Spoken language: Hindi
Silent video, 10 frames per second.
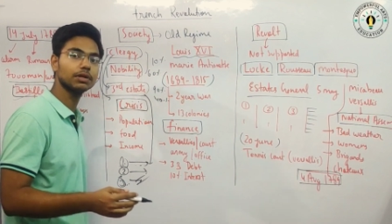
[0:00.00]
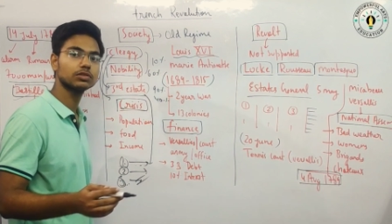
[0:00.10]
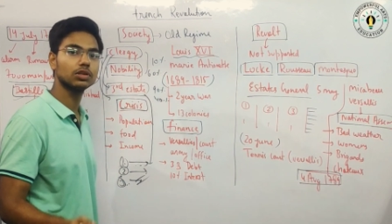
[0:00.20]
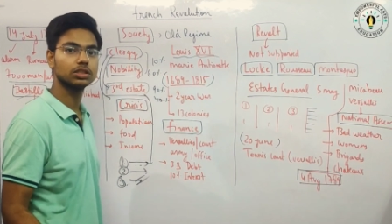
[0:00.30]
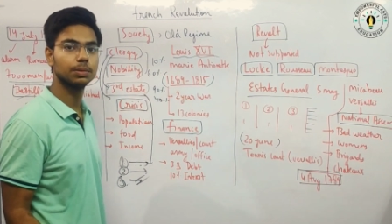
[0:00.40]
तो ना
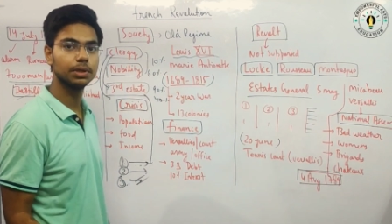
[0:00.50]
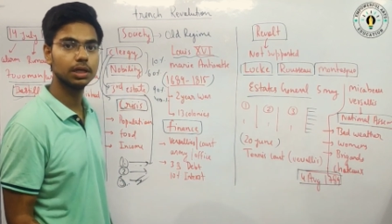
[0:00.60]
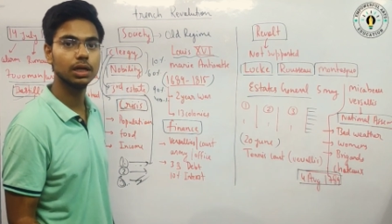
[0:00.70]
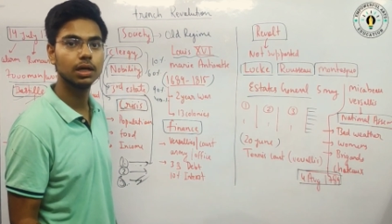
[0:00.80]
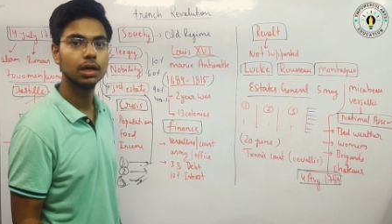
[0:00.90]
जमीन है
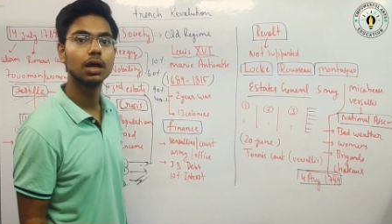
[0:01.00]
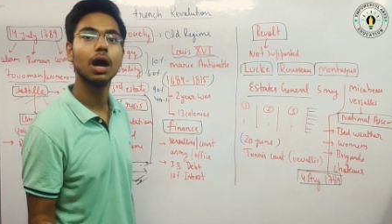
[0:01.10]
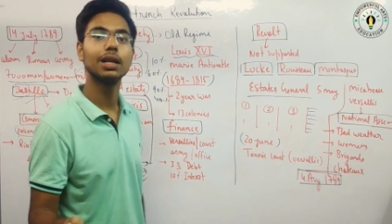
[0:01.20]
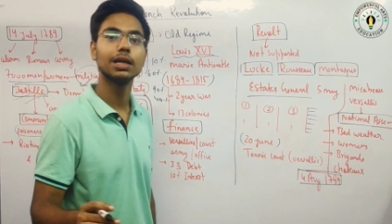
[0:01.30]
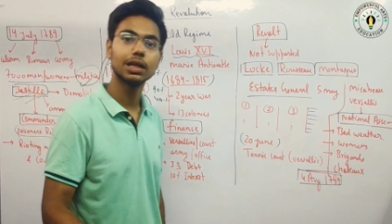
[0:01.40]

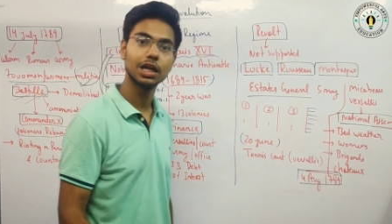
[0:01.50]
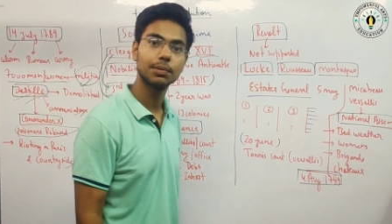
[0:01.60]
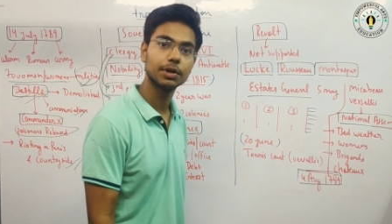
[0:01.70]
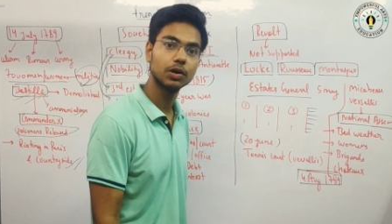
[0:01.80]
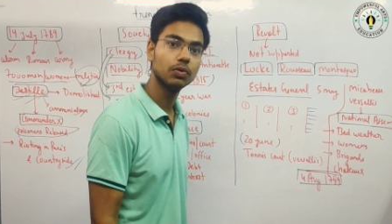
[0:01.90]
खाने के लाने पड़े
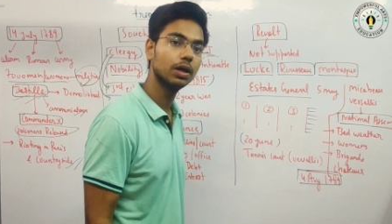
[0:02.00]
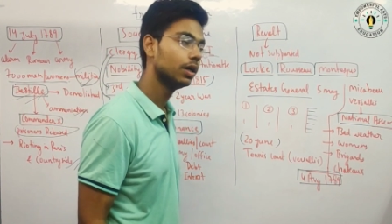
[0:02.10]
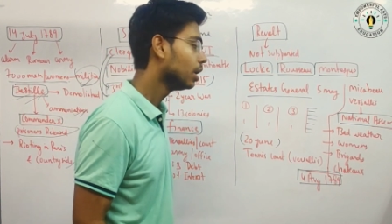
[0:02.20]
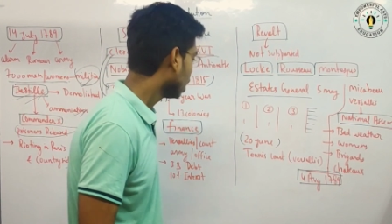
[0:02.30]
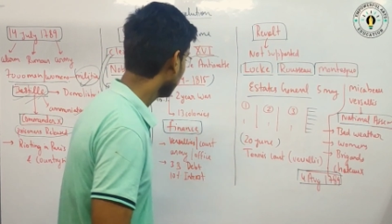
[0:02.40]
हुए हैं अब